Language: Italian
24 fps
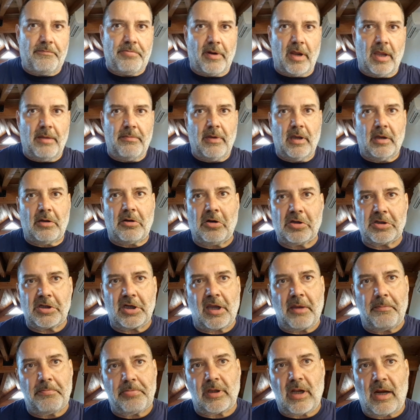primi, cosa
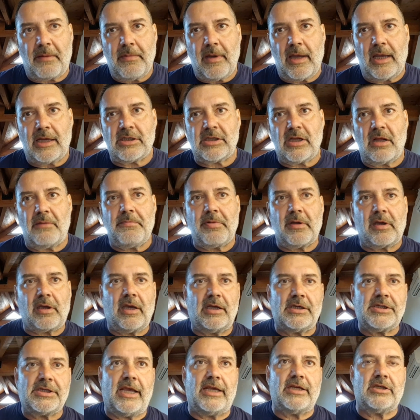che potrebbe essere
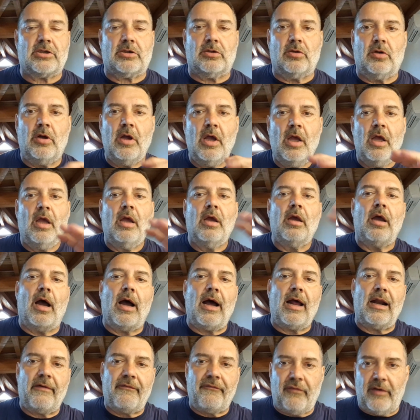perché sesto
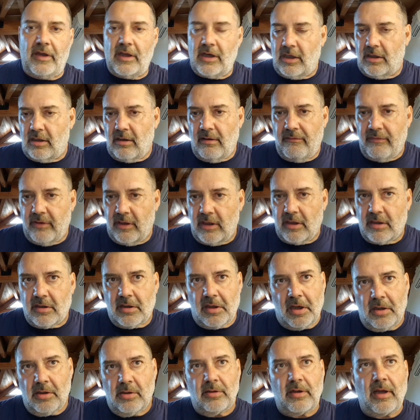alla fine del
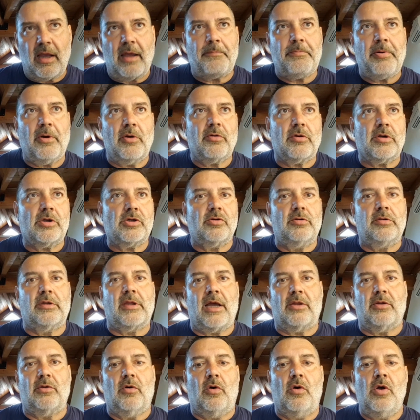venerdì non è poi un
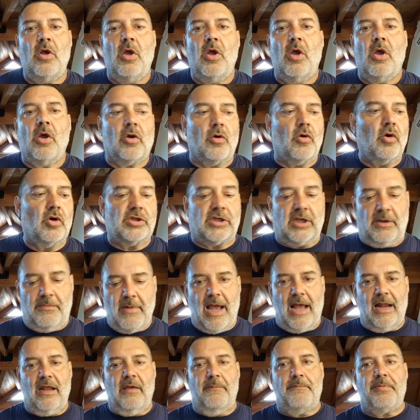risultato così
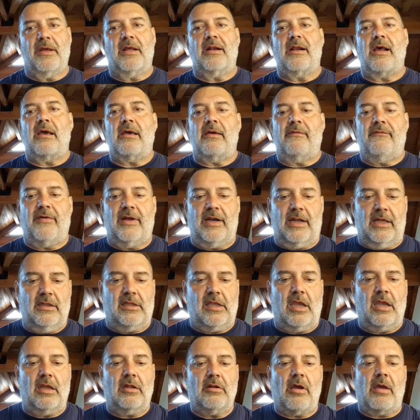male per eh,
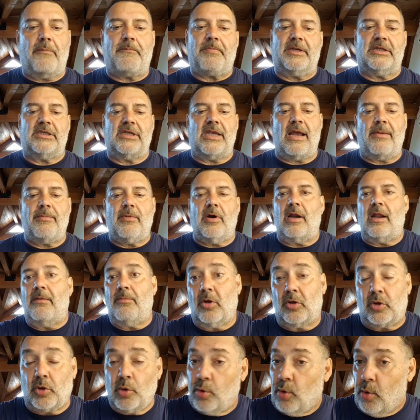Valentino. E passiamo alla
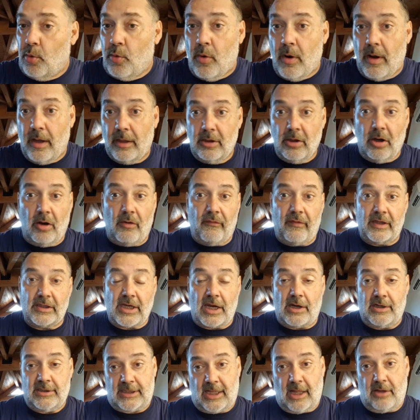Moto 2 dove
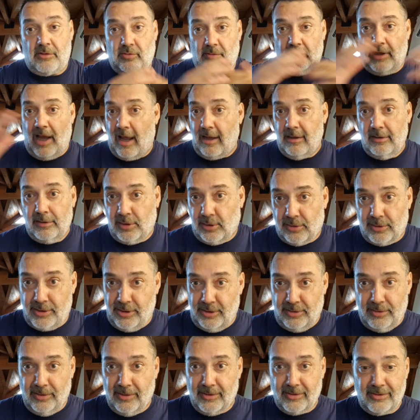c'è stato un altro
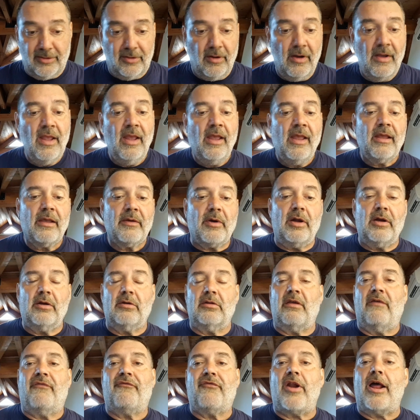ritorno, quello
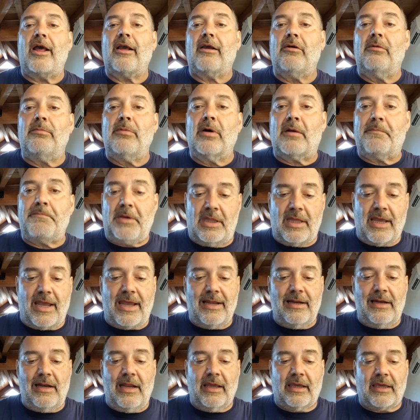di Franco
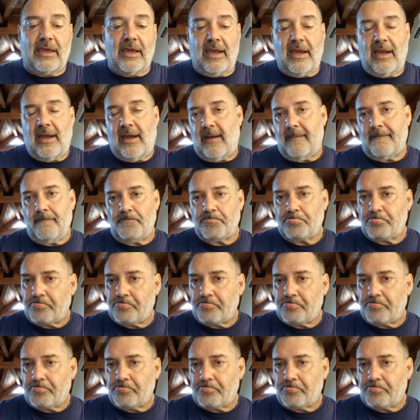Morbidelli che